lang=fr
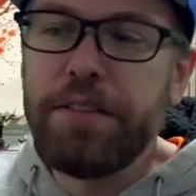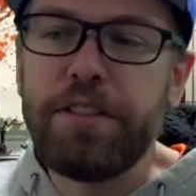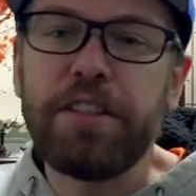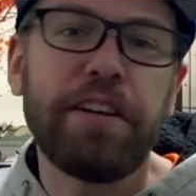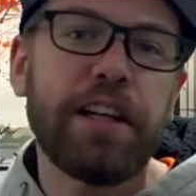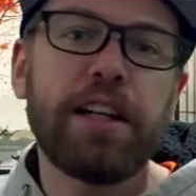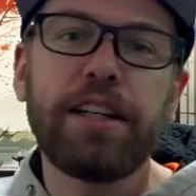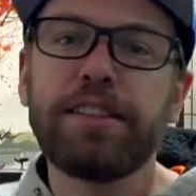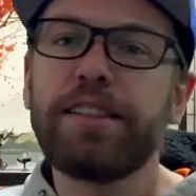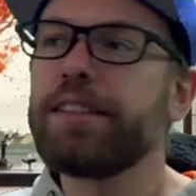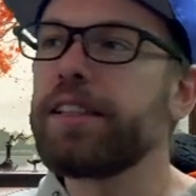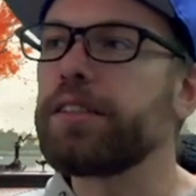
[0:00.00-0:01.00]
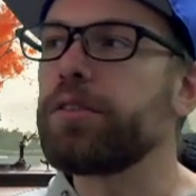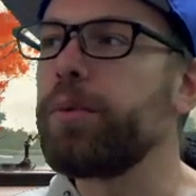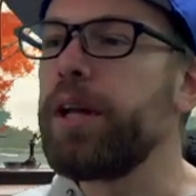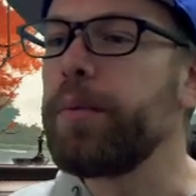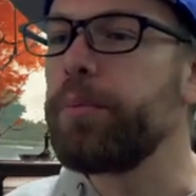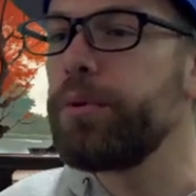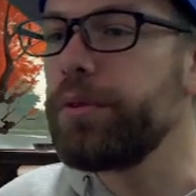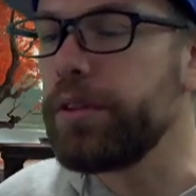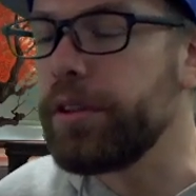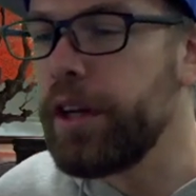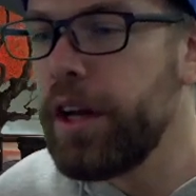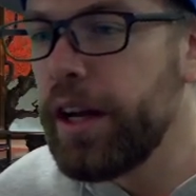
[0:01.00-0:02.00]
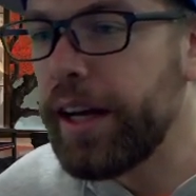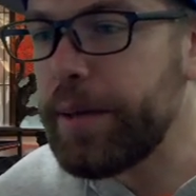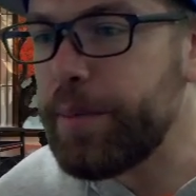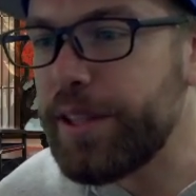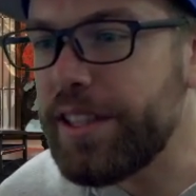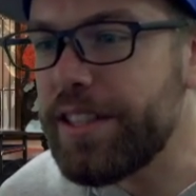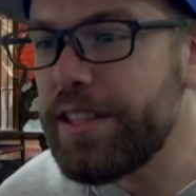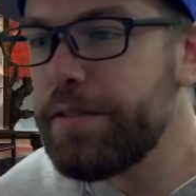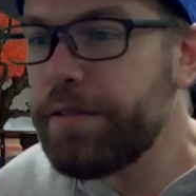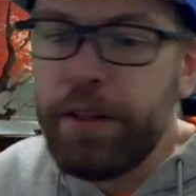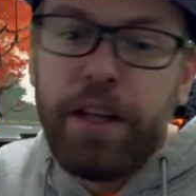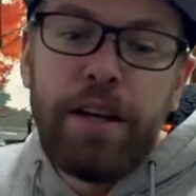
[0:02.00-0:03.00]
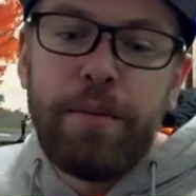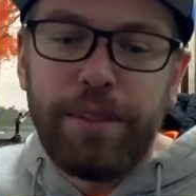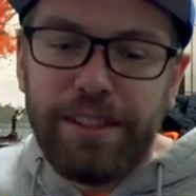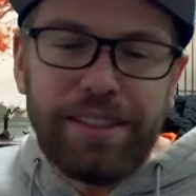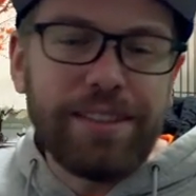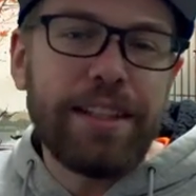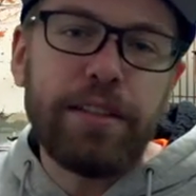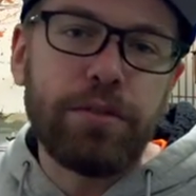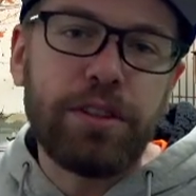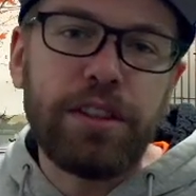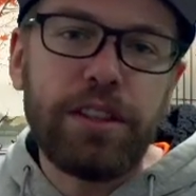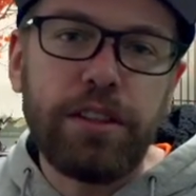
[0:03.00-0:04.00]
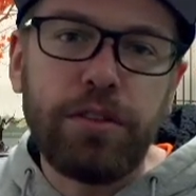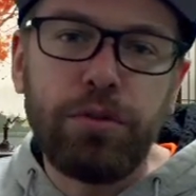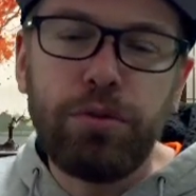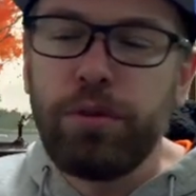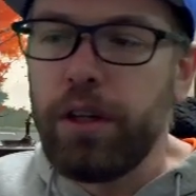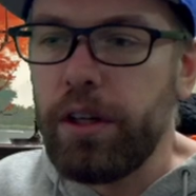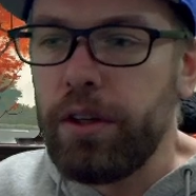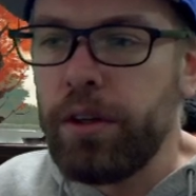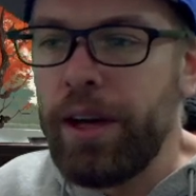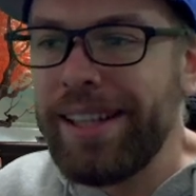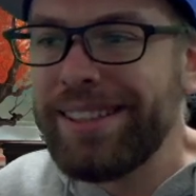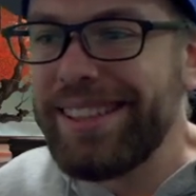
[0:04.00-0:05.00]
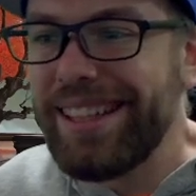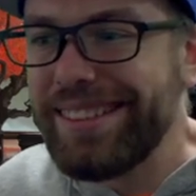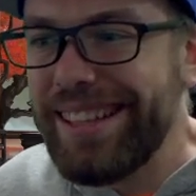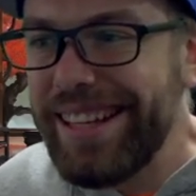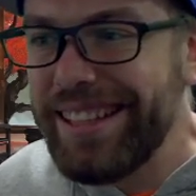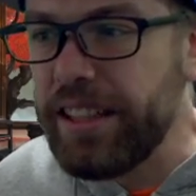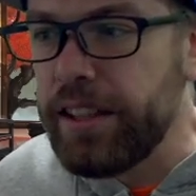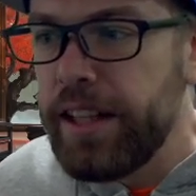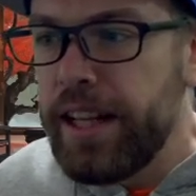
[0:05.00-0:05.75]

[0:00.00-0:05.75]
C'est vrai que l'asile, ça semblait un peu répétitif, mais c'était aussi dû à sa taille.